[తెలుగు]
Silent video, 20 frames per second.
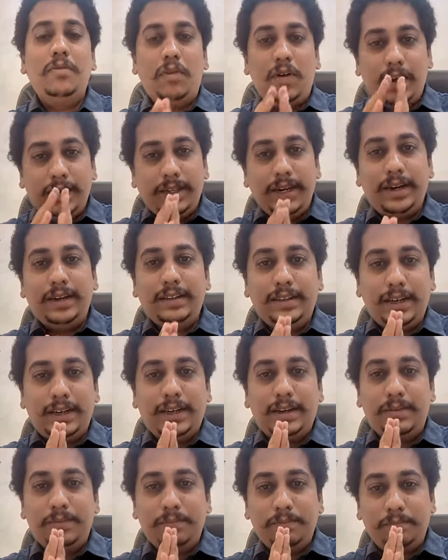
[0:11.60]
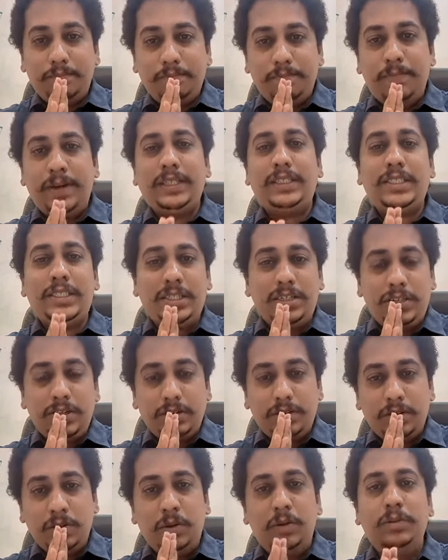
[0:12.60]
వాట్ ఆర్ ద మస్ట్
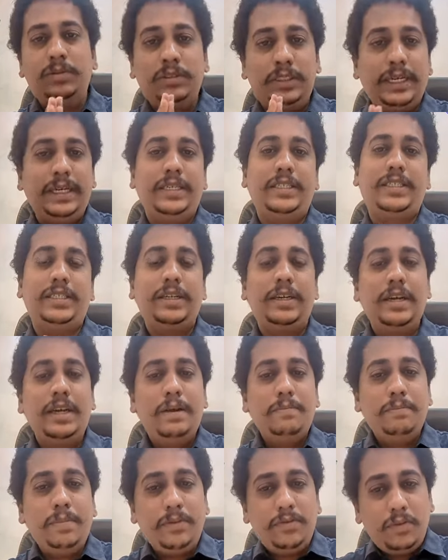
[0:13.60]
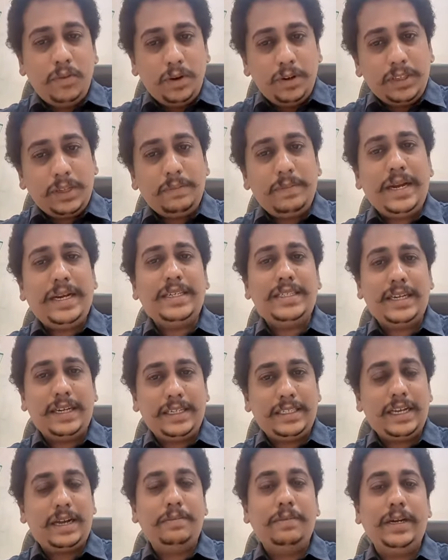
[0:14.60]
నో థింగ్స్ బిఫోర్ ద మెయిన్స్
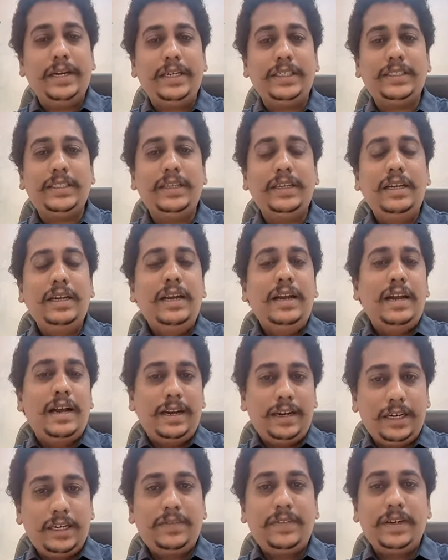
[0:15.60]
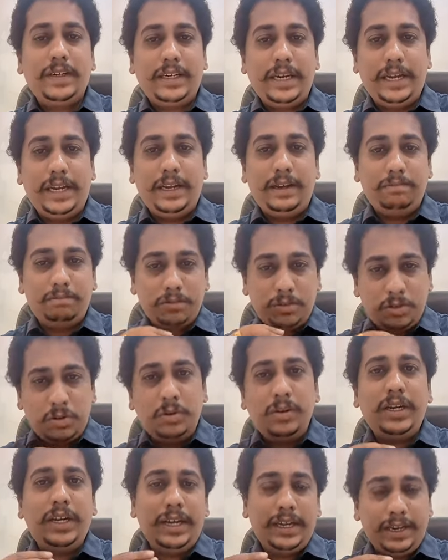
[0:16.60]
ఎగ్జామినేషన్ అన్నటువంటి
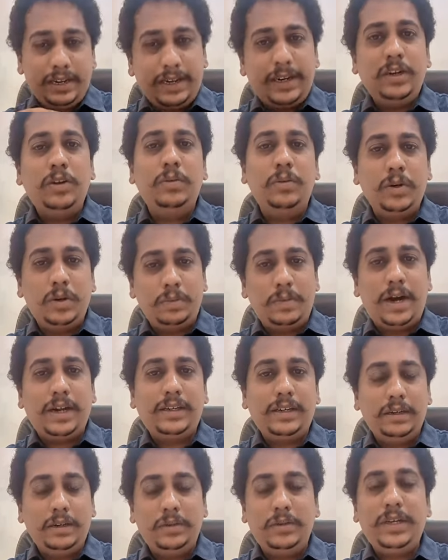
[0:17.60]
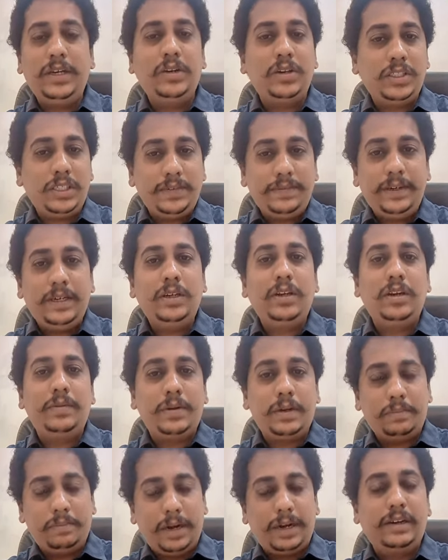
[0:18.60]
కొన్ని రెండు మూడు మాటలు ఈరోజు ఈ వీడియోలో
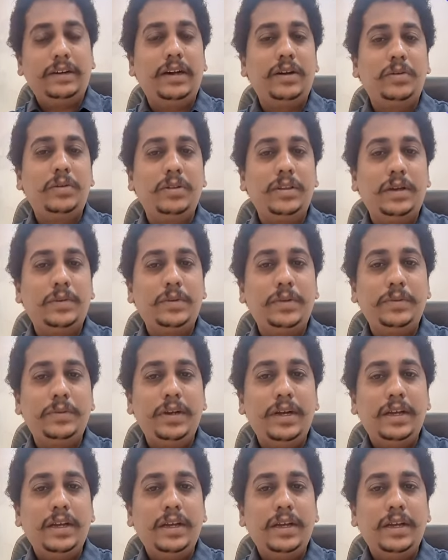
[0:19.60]
మనం మాట్లాడుకుందాము